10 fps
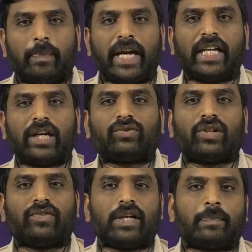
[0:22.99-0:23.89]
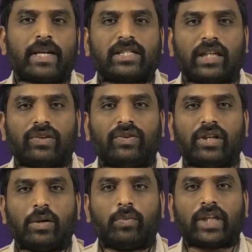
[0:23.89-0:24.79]
భేటీ అవుతున్నటువంటి పరిస్థితి అయితే ఉంది
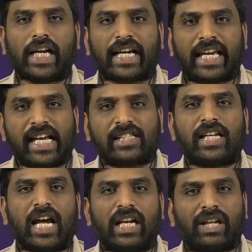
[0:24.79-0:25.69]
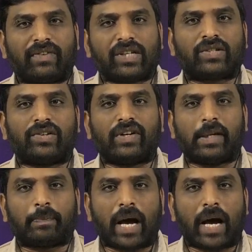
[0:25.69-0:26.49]
ముఖ్యంగా కేసీఆర్ నిర్వహిస్తున్నటువంటి